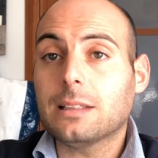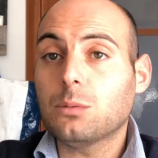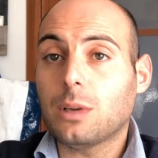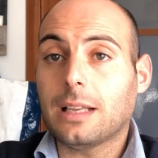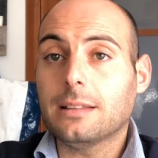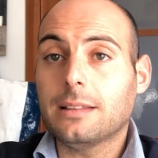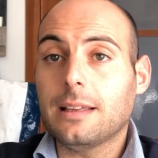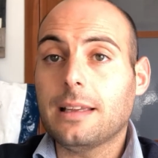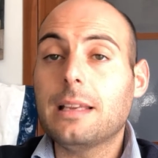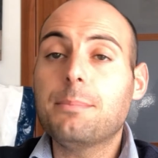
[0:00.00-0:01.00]
durante
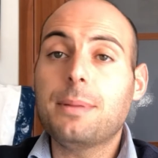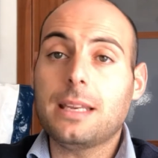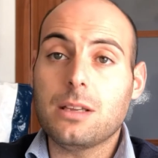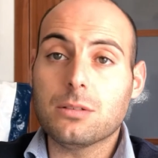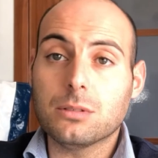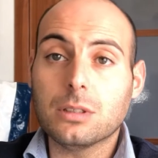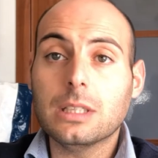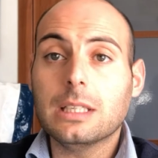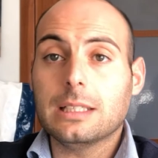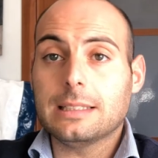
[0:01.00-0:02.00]
il periodo
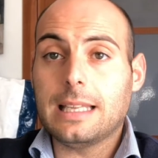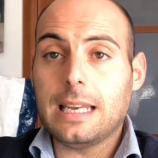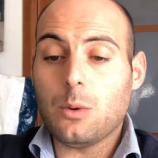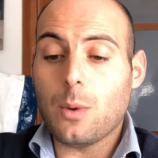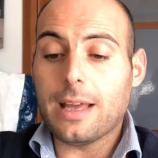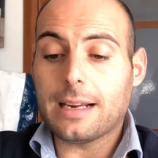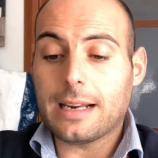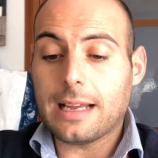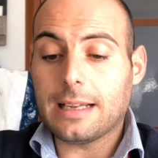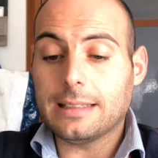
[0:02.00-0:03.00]
della
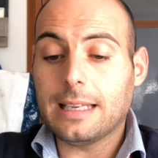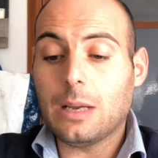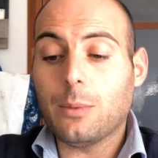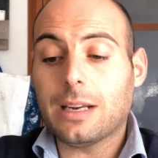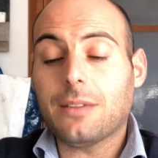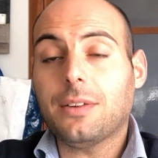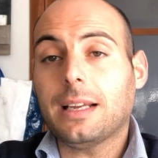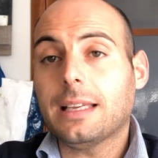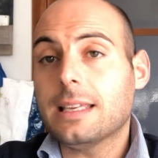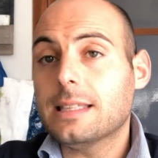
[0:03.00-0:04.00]
guerra, della guerra
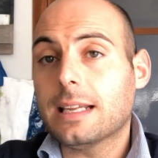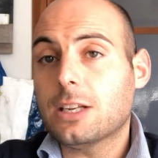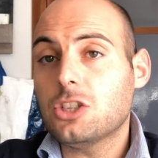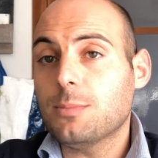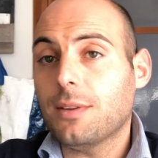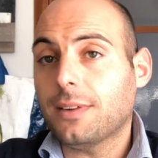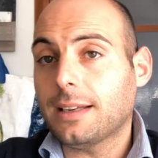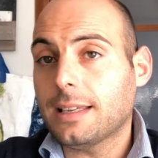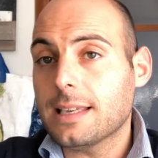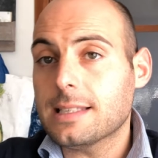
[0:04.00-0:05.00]
franchi, del regime
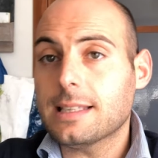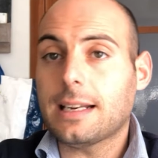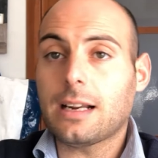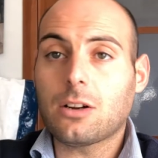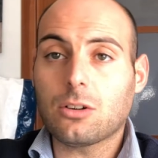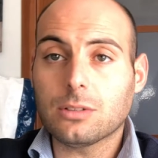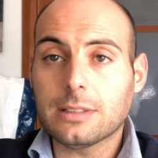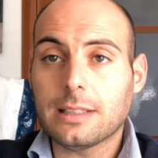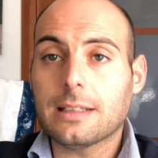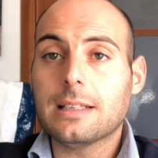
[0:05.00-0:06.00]
franchista, e
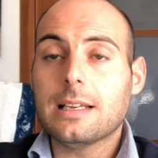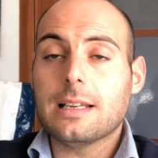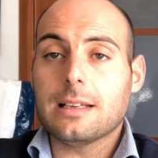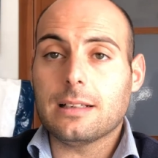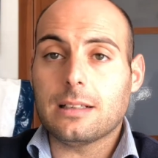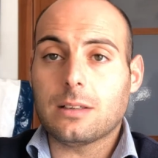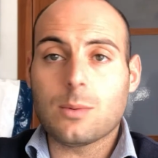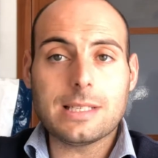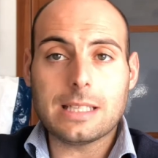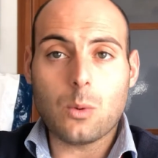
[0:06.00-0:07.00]
racconta uh,
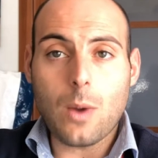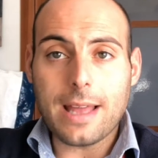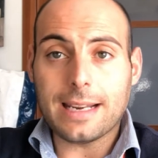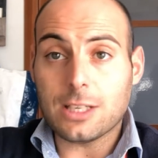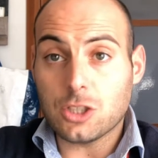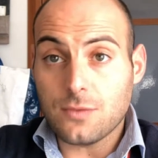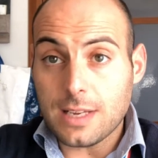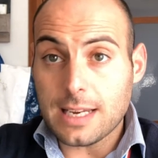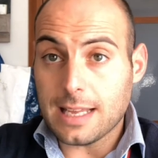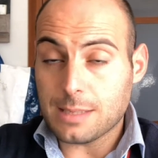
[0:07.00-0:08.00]
questa guerra
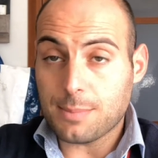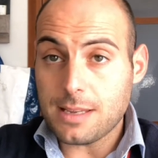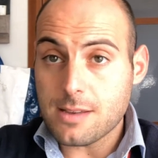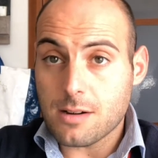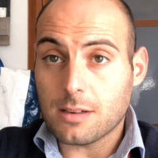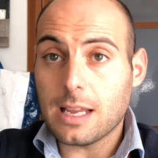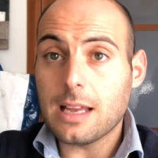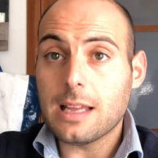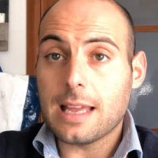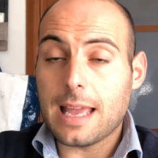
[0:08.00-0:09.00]
civile spagnola
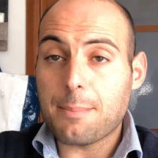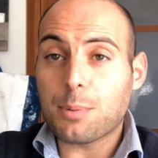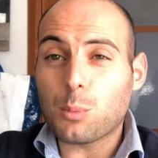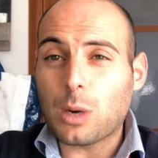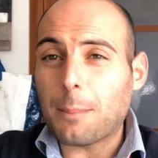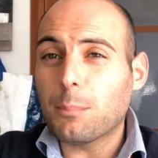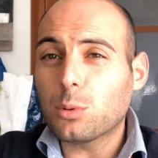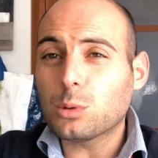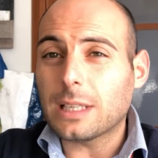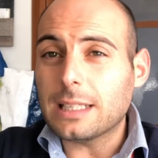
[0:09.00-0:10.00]
e proprio la
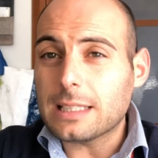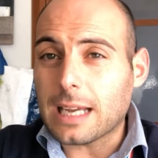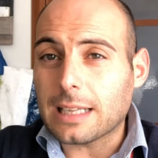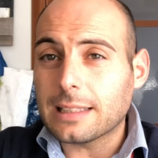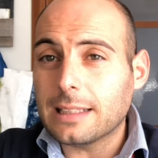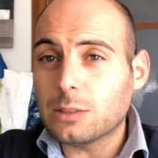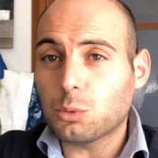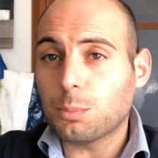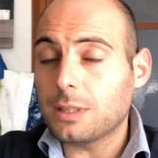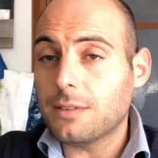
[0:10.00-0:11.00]
brutalità delle
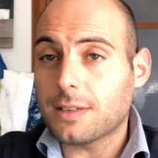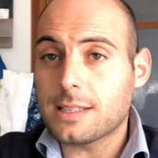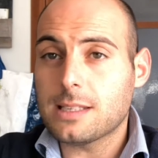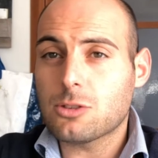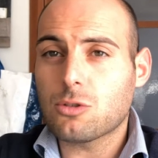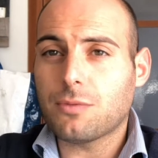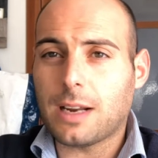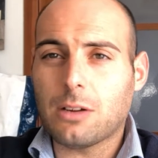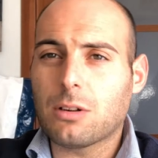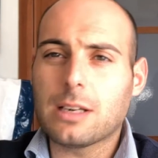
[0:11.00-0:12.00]
truppe di Francisco
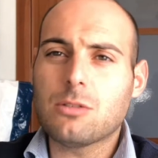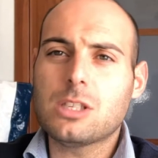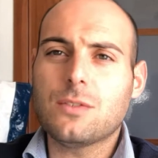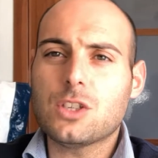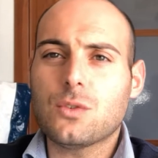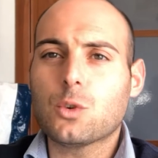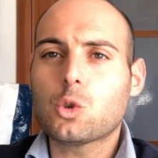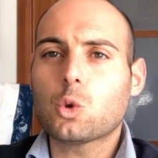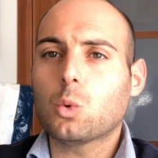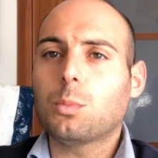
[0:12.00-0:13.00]
Franco che non si facevano
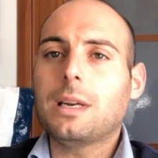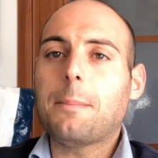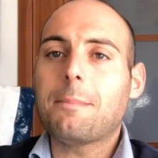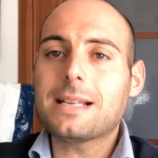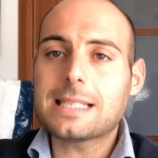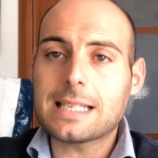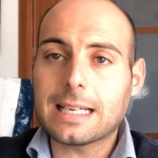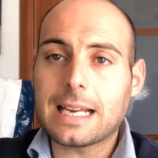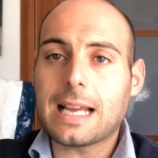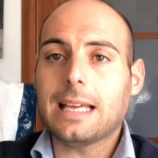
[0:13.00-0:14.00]
scrupoli a
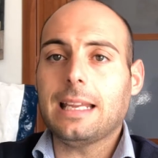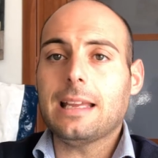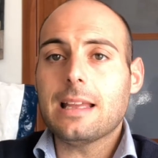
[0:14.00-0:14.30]
massacrare